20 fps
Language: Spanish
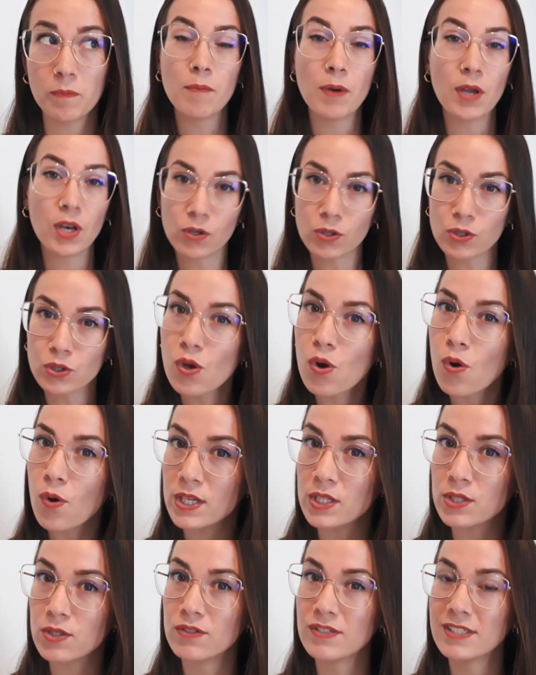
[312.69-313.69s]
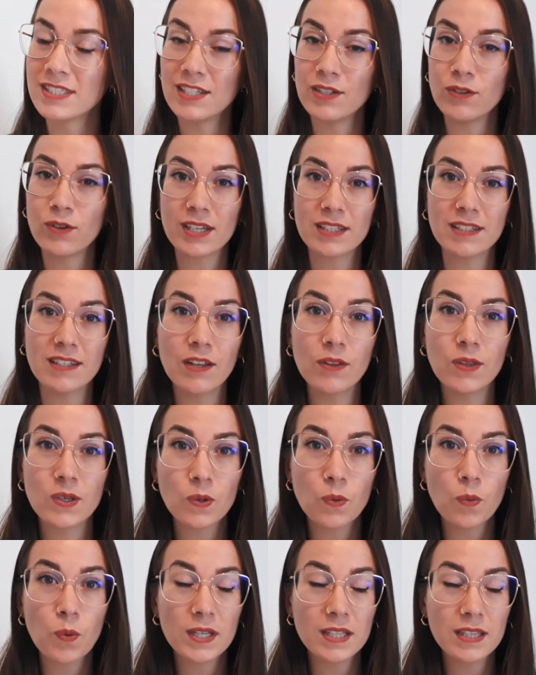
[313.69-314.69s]
Pero no solo eso, sino que he tenido
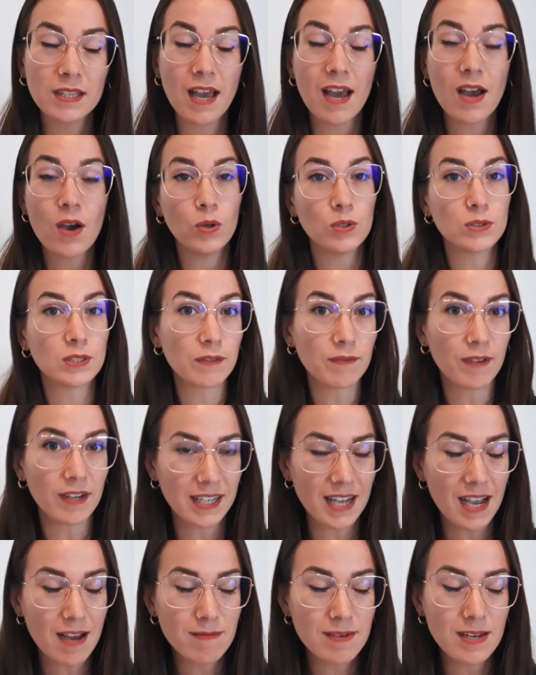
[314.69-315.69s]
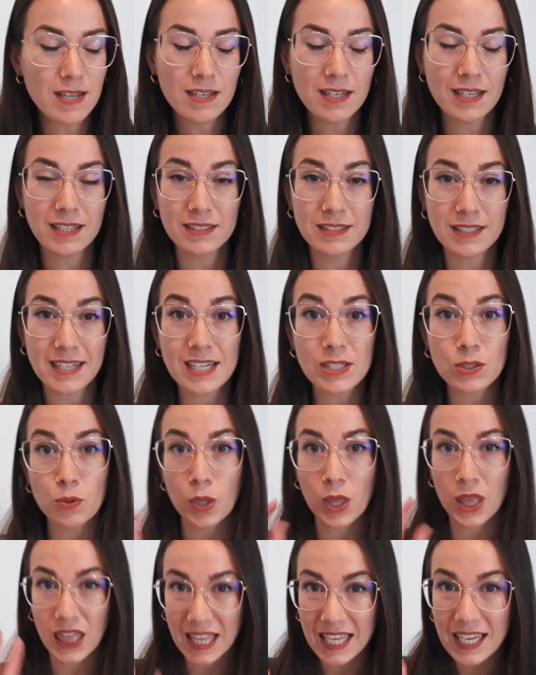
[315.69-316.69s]
en cuenta otras variables, en este caso
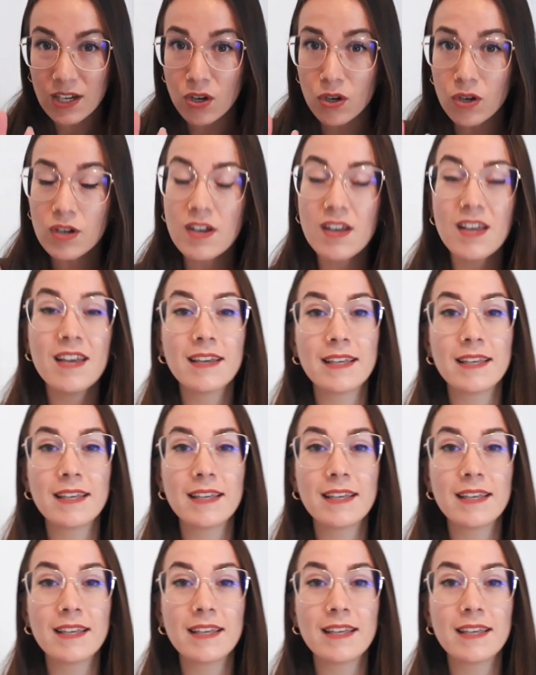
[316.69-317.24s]
5,